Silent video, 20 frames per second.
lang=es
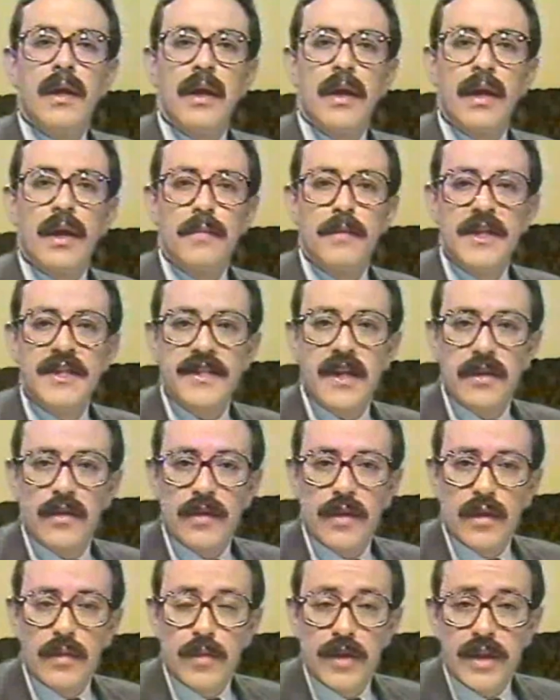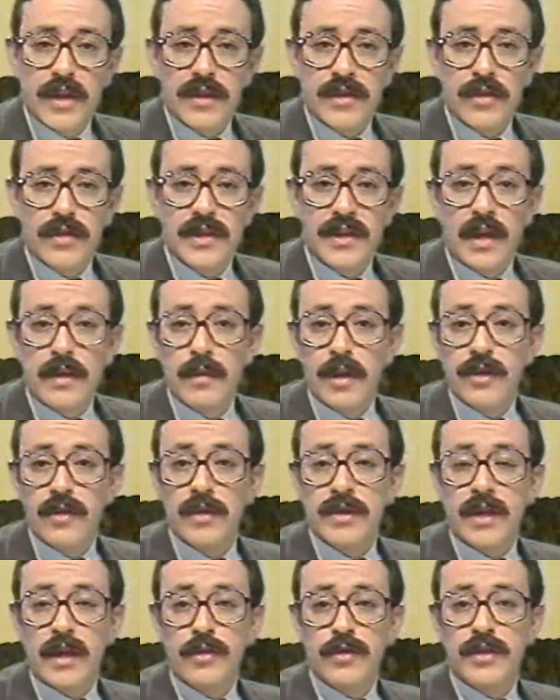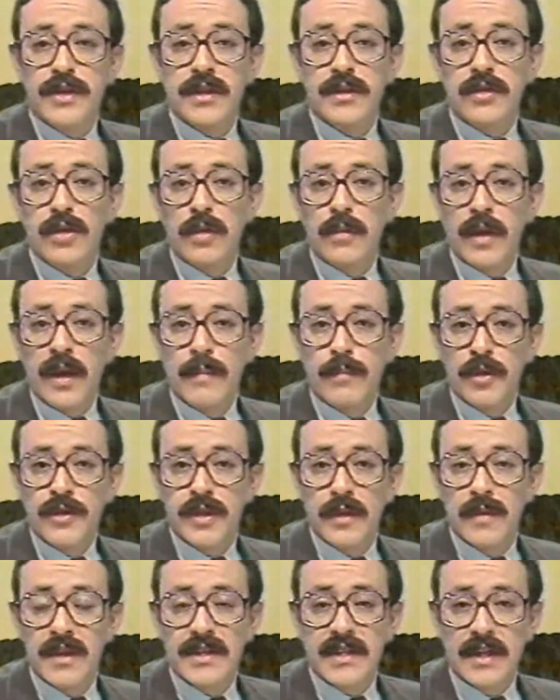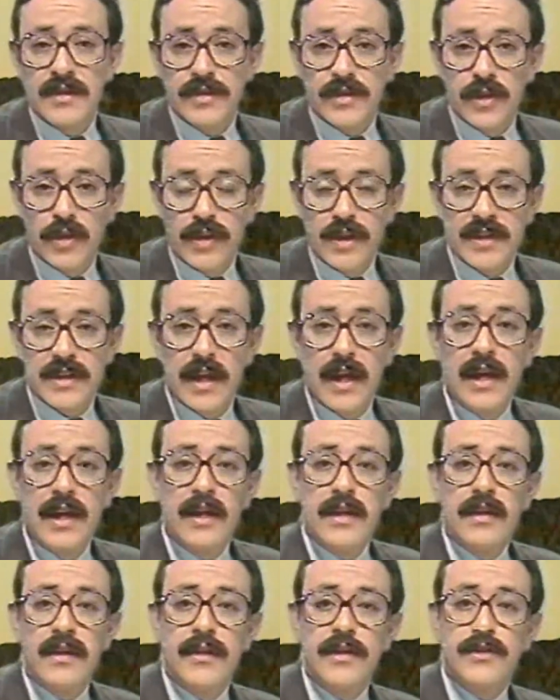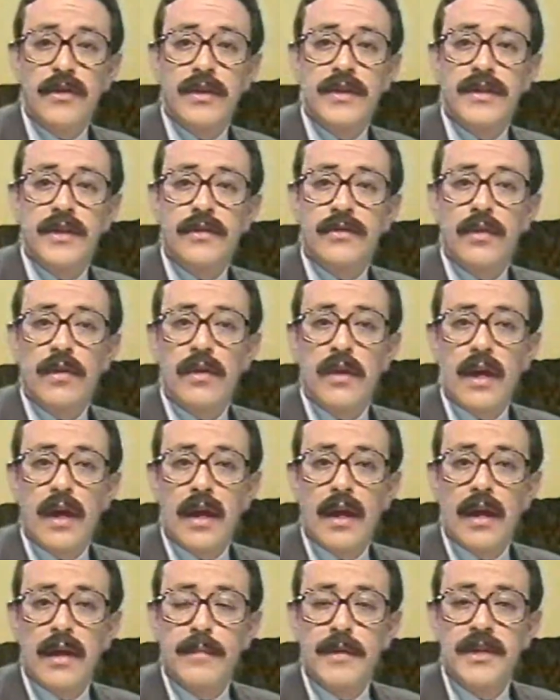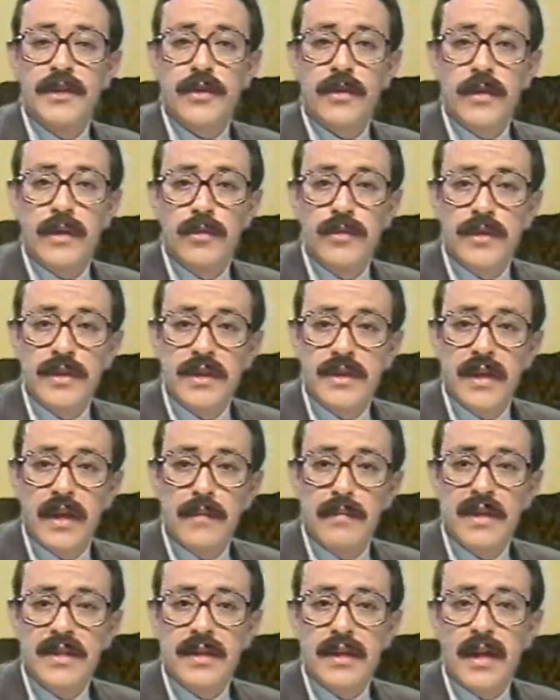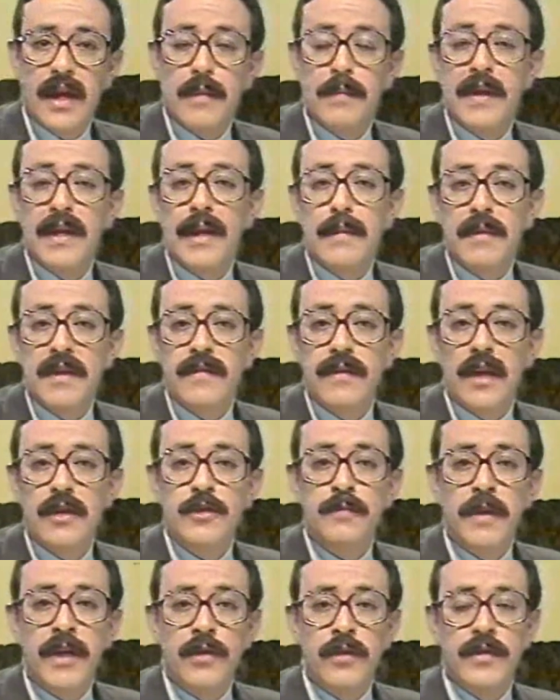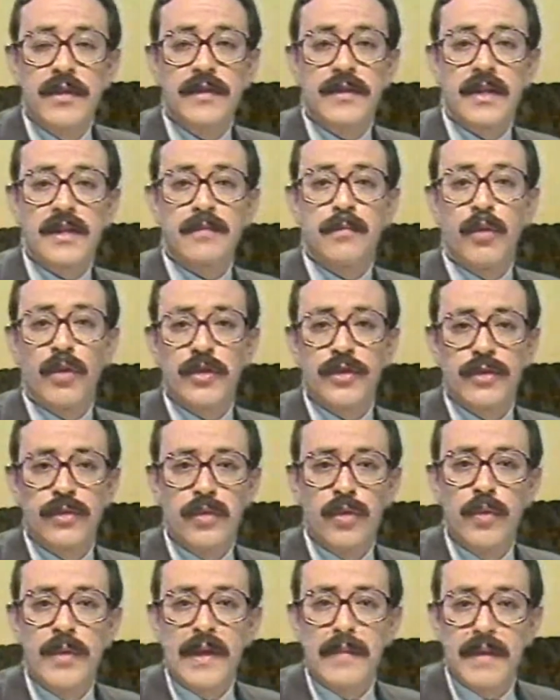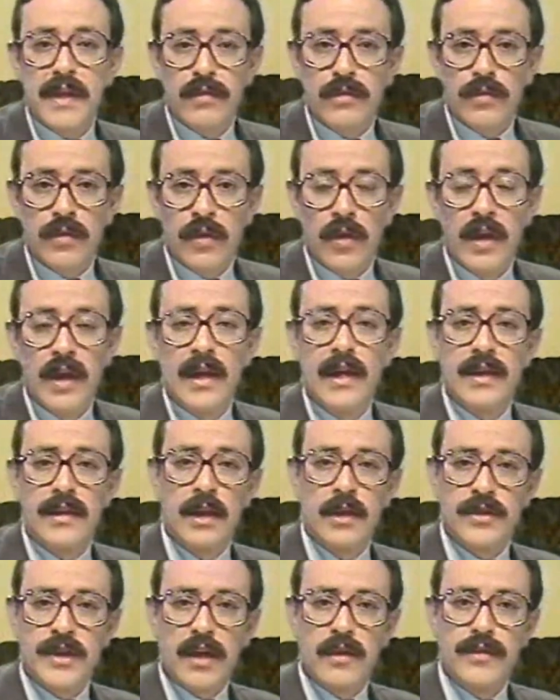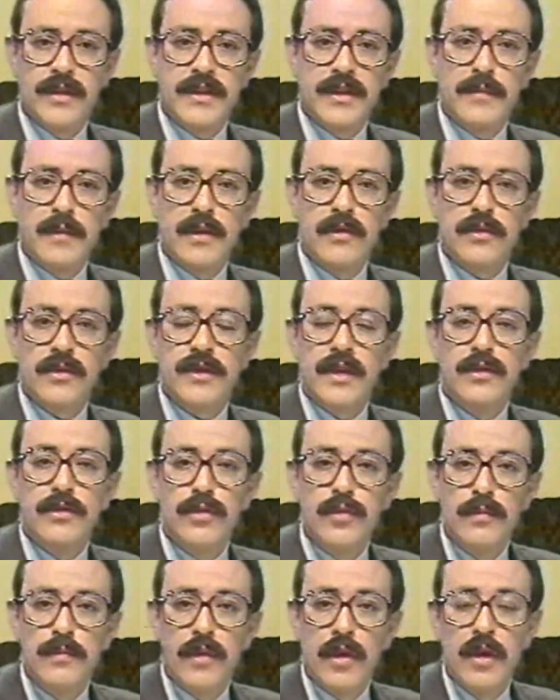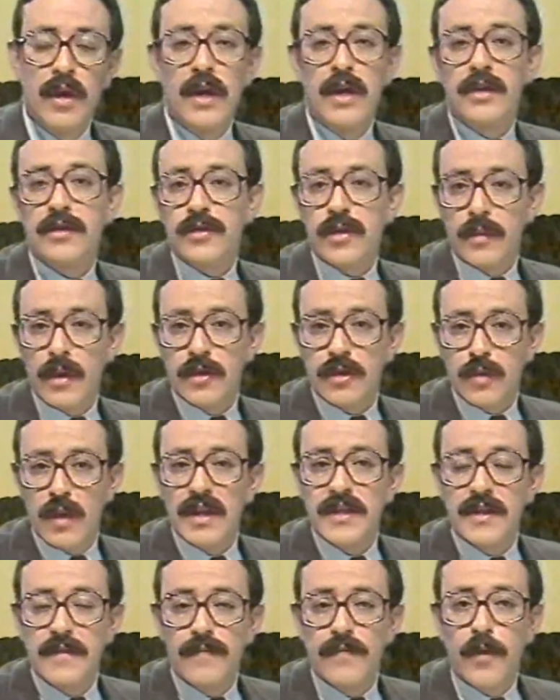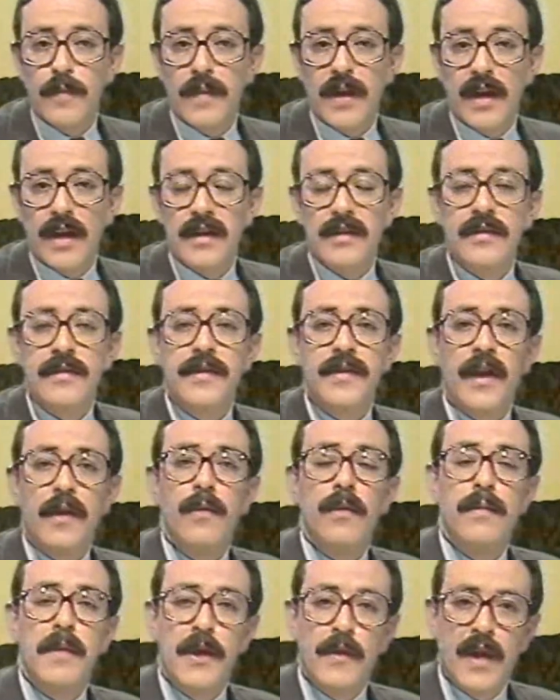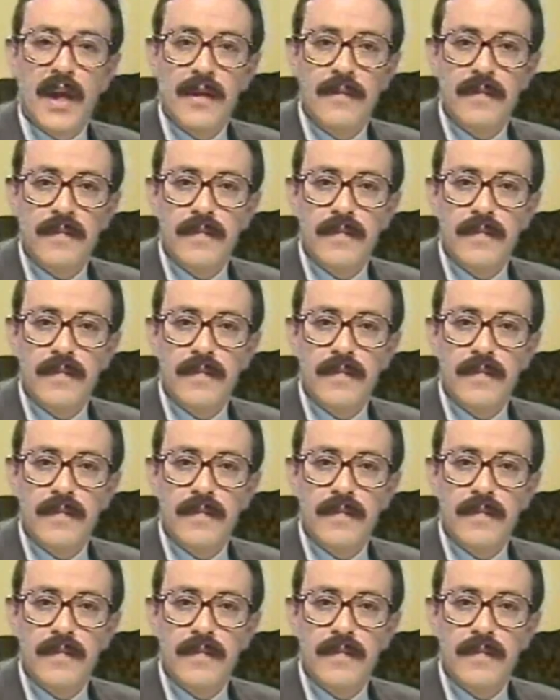El Ministerio de Comunicaciones advirtió esta noche sobre posibles sanciones y solicitó al ministro de Justicia investigar penalmente a los periodistas por su cubrimiento de los acontecimientos en Yumbo, sobre los cuales informa Raúl Benoit.